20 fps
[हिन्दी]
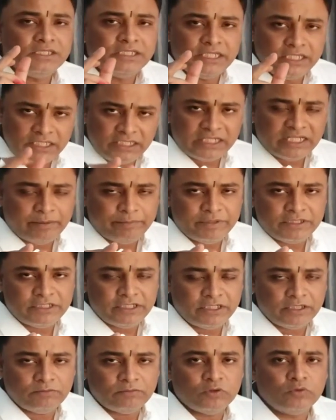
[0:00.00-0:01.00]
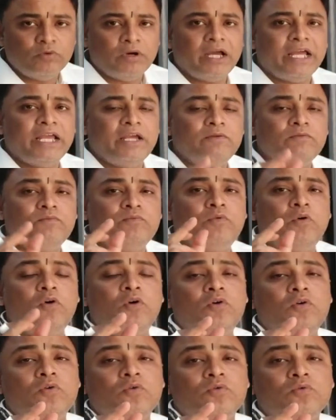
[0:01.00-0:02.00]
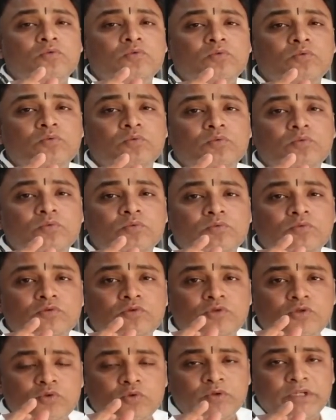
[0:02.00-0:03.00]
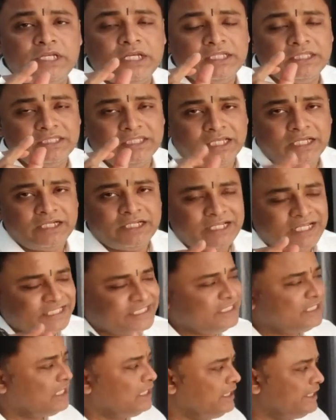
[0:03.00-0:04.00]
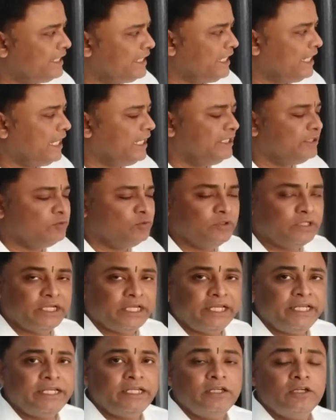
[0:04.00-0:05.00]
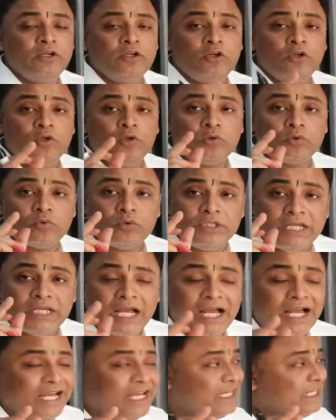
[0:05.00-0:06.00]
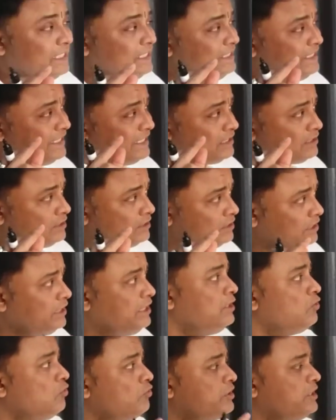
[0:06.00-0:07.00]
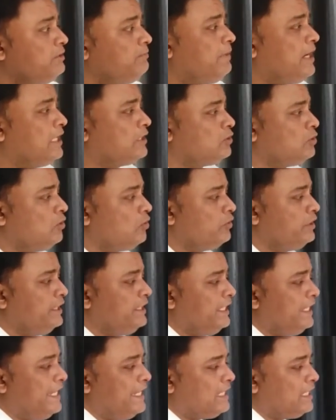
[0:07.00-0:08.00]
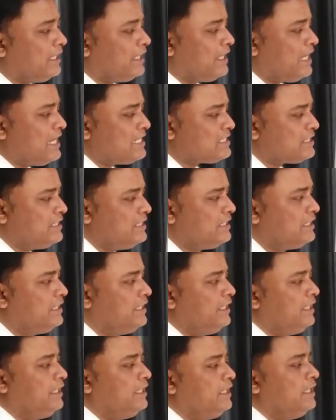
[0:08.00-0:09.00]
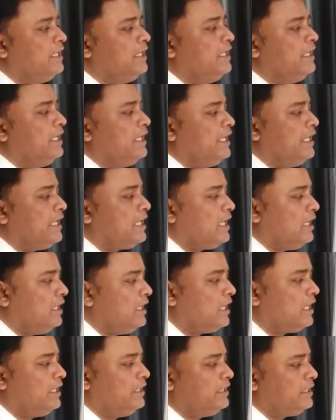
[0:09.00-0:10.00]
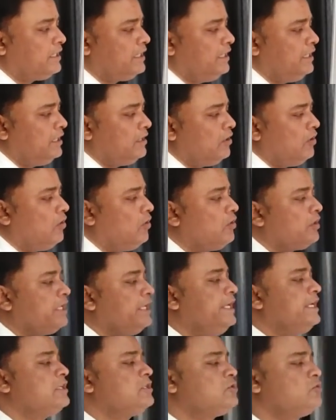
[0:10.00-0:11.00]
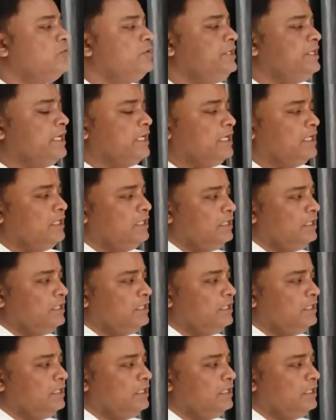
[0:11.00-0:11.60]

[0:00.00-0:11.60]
जिनका भी जन्म हुआ है वो सूर्य धन राशि का लेके आए हुए हैं तो यहाँ ये तीनों की बात होगी एक राशि की एक लग्न की और एक सूर्य